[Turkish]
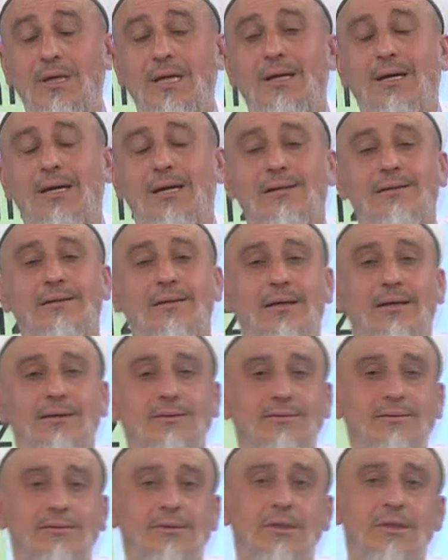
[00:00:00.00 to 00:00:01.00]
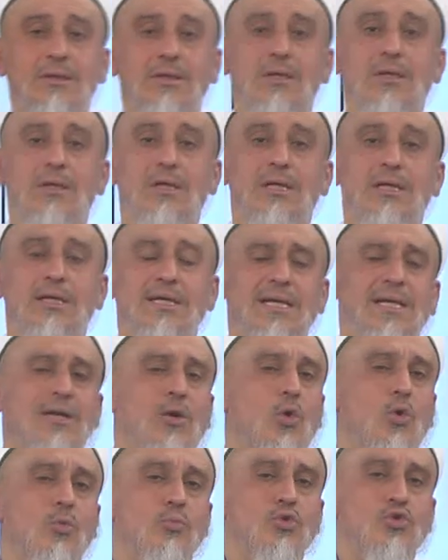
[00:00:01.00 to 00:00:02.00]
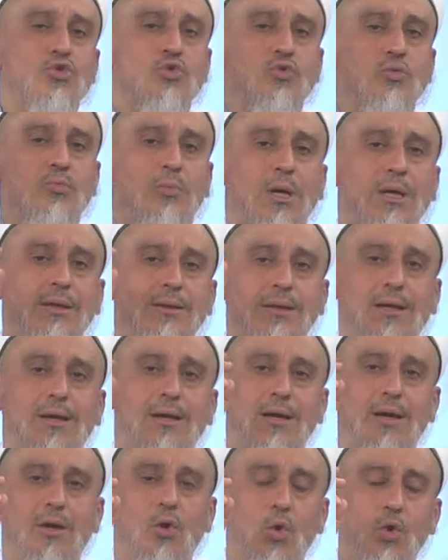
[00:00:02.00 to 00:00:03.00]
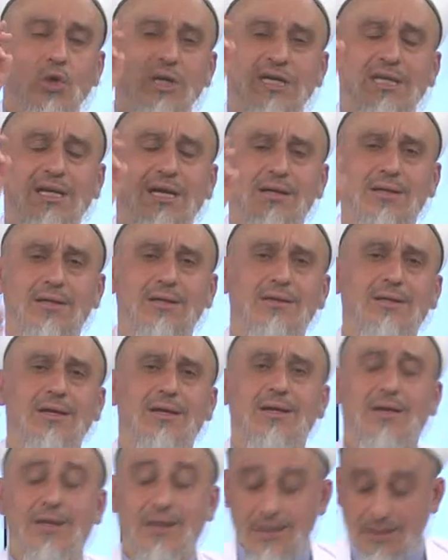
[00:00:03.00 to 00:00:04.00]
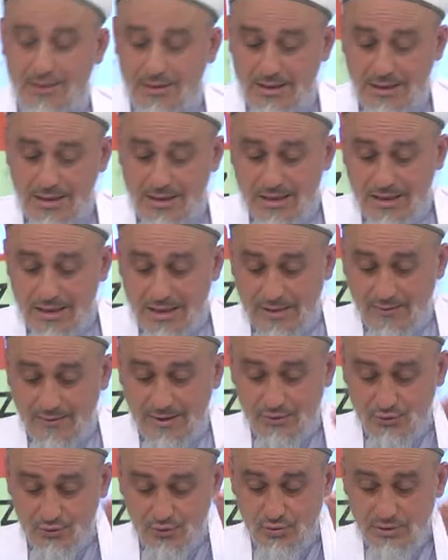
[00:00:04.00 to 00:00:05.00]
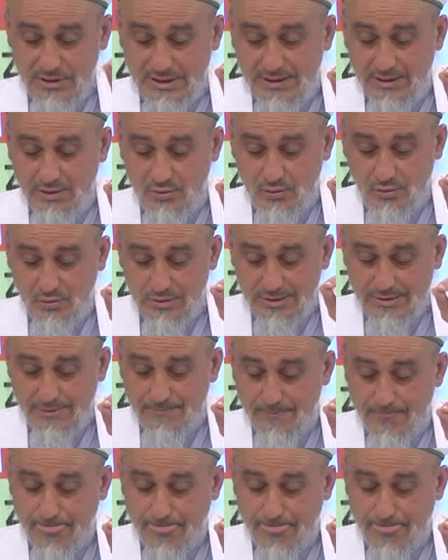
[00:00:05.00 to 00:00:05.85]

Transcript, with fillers: ayetler. Yine o Müslümanlara, o inananlara, evet çünkü ne dedi orada?